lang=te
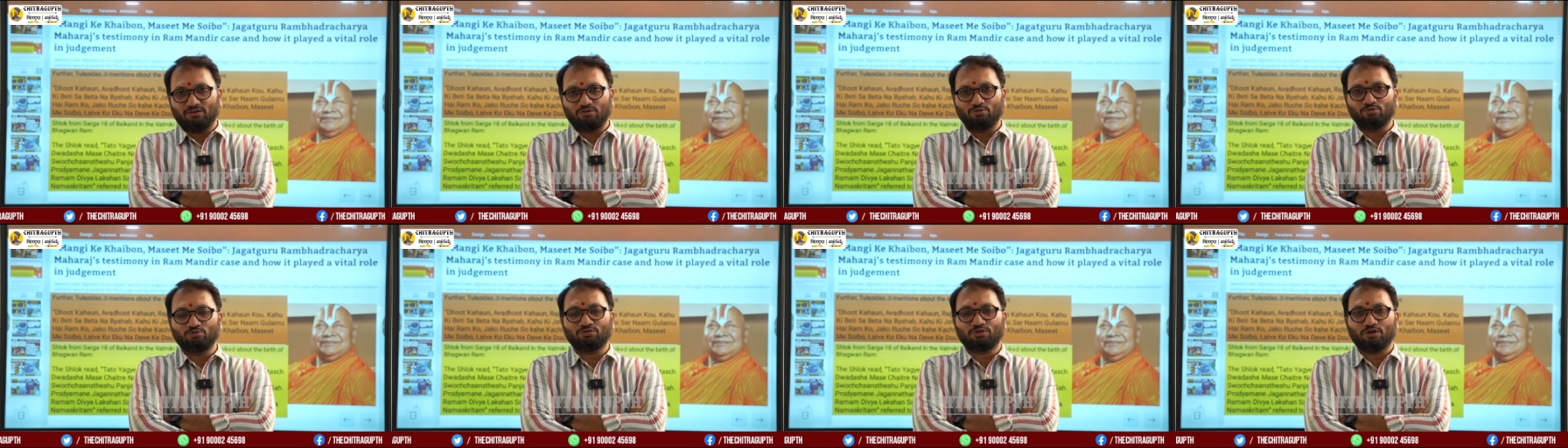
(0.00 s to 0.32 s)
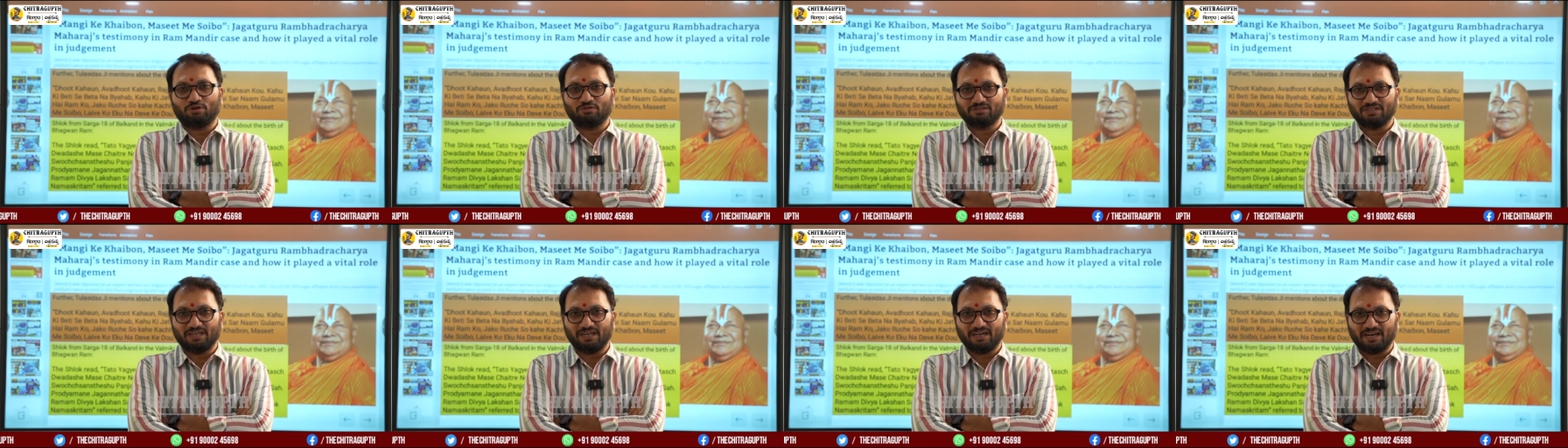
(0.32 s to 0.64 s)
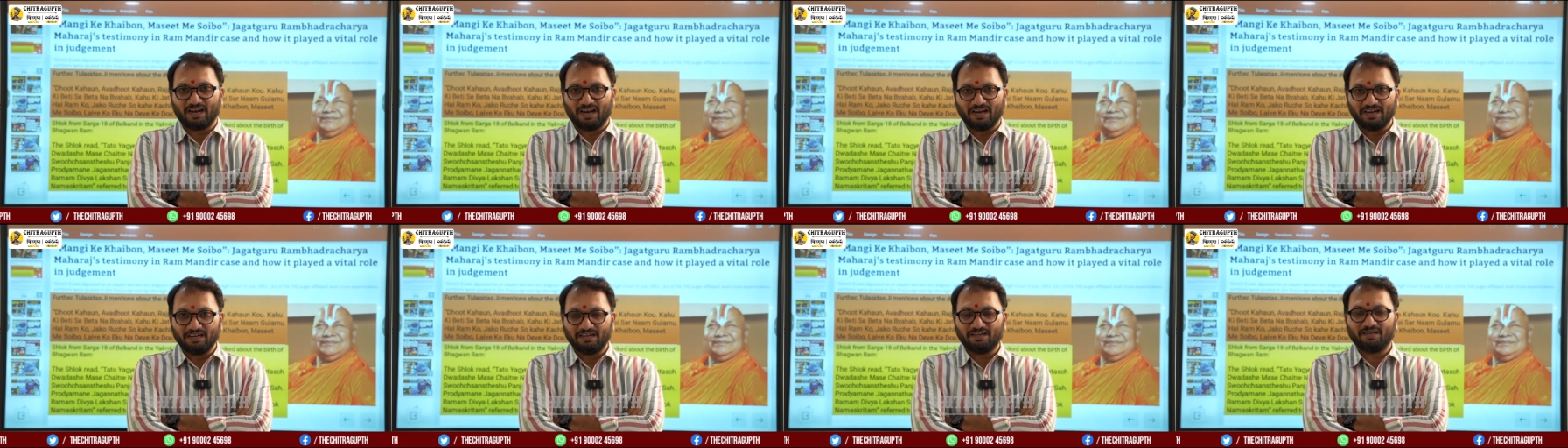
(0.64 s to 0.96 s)
టూ థౌజండ్
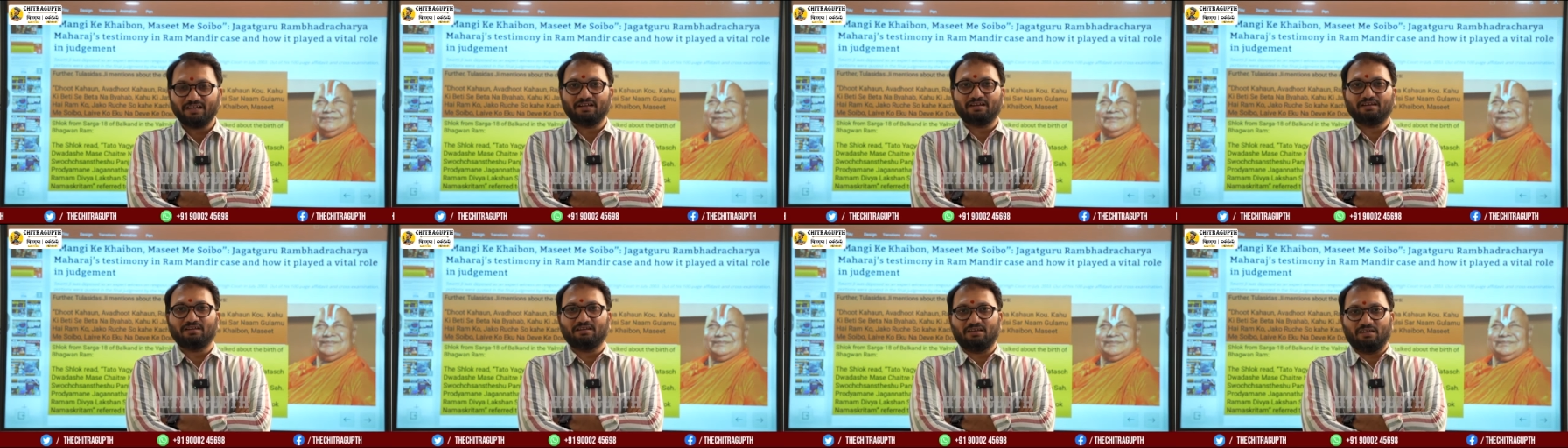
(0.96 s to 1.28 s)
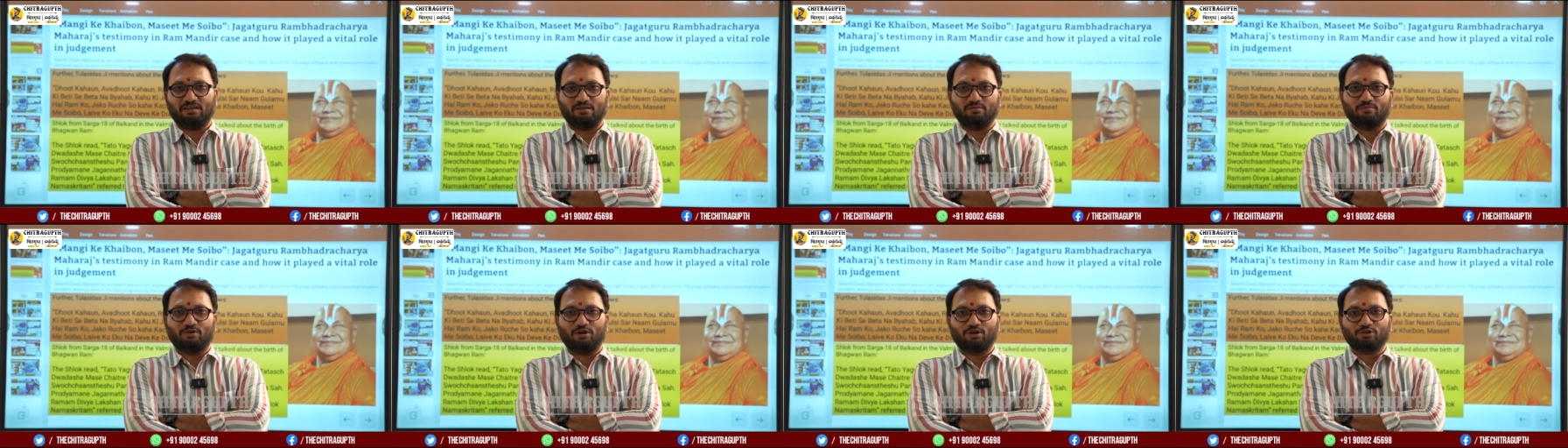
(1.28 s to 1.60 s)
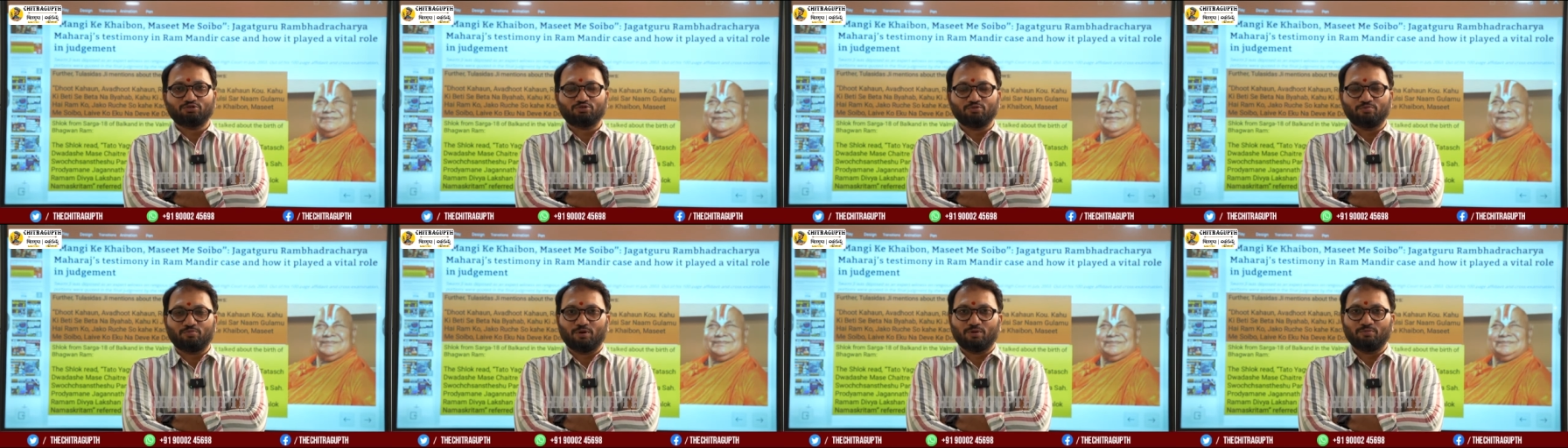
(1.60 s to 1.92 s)
నైన్టీన్కి
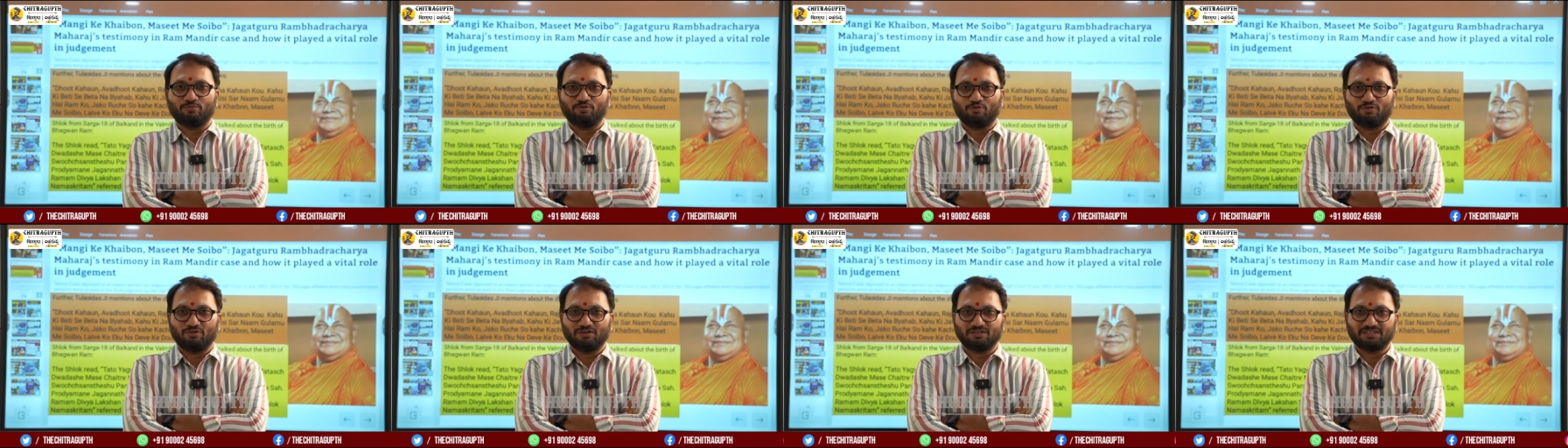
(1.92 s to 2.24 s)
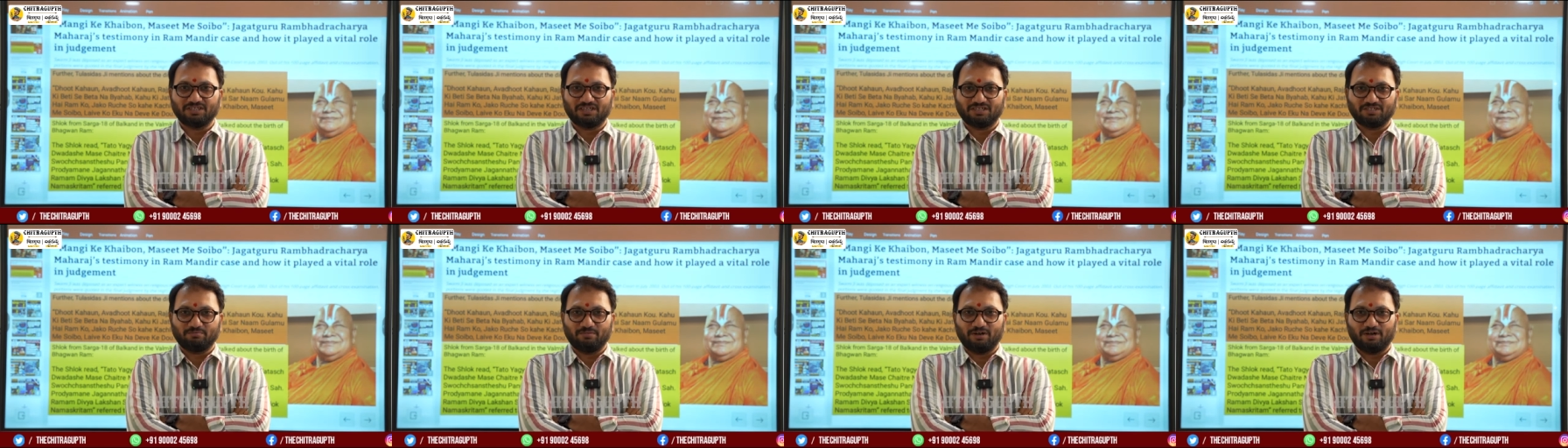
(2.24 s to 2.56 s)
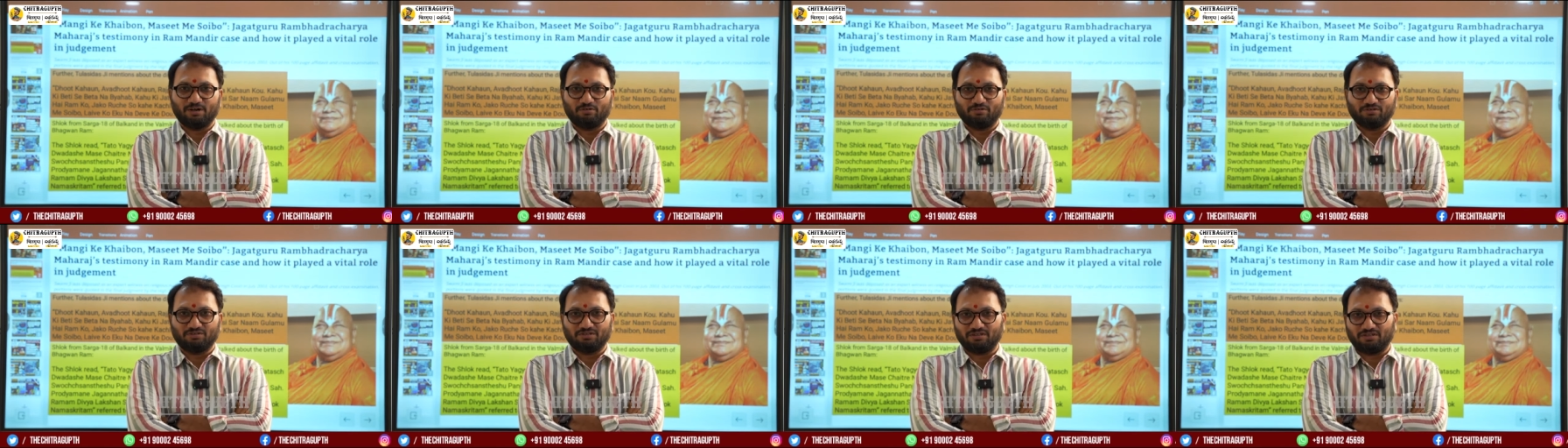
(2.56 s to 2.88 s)
మనకు సుప్రీంకోర్టు
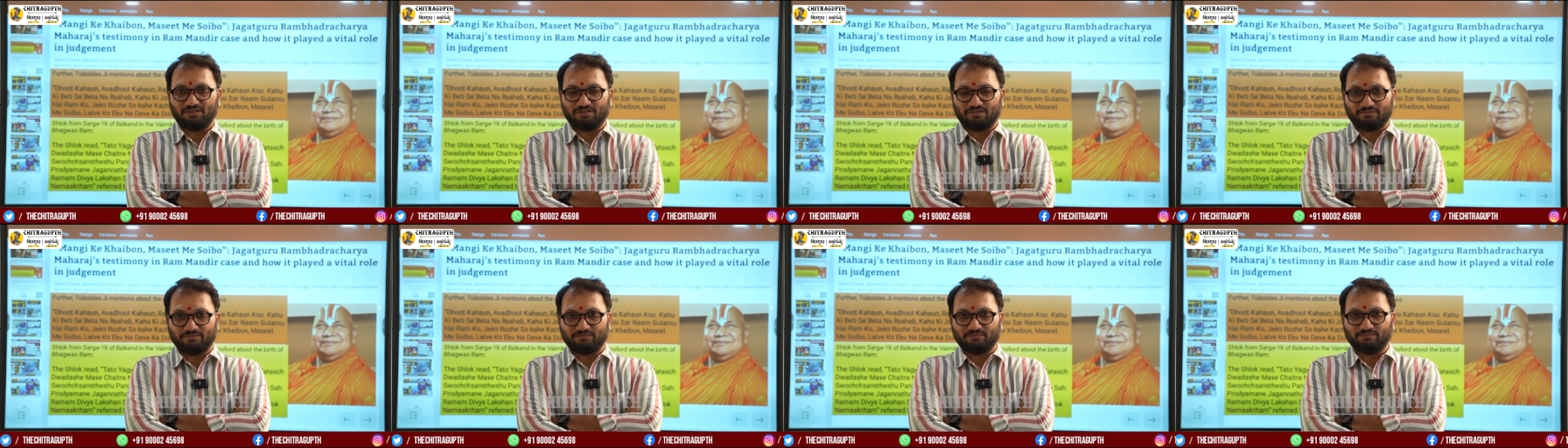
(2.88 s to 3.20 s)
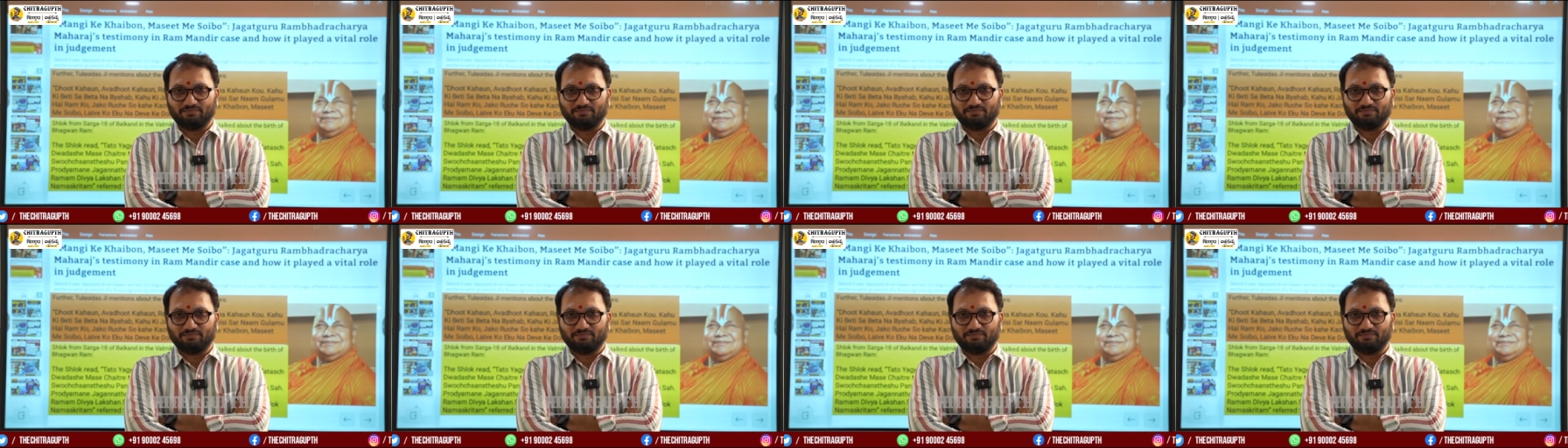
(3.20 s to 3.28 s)
జడ్జిమెంట్ వచ్చింది